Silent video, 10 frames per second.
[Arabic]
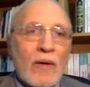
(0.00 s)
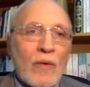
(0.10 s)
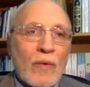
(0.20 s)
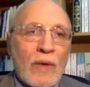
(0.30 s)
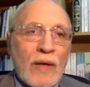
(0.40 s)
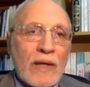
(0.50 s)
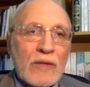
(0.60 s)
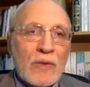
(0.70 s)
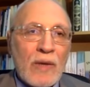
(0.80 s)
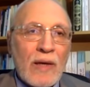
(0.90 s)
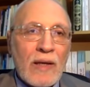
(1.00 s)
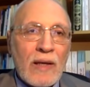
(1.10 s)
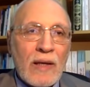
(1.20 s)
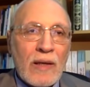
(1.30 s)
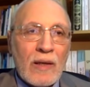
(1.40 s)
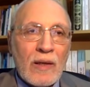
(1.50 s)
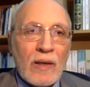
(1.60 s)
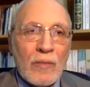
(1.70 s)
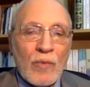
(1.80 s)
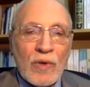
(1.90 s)
والسؤال
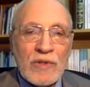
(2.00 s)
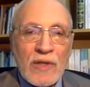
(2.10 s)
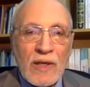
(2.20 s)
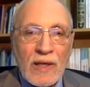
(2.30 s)
الموجه